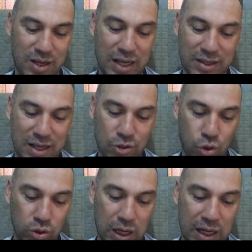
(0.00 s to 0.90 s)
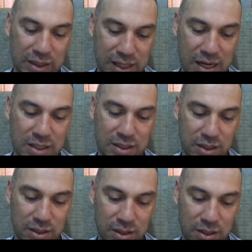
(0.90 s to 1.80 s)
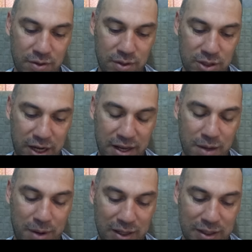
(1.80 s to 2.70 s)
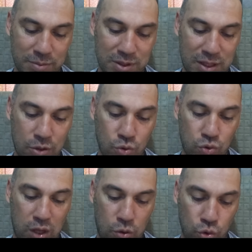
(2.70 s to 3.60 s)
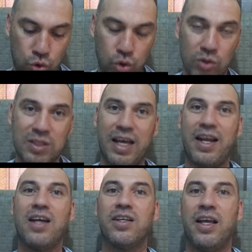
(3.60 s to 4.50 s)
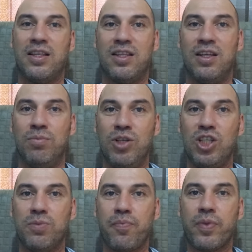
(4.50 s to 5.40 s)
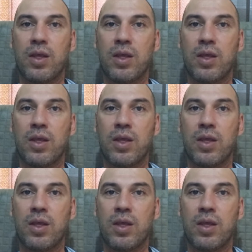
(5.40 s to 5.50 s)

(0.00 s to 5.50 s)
Hatta son 6 aylık e, şeyine baktığımızda %3 zarar ettirmiş.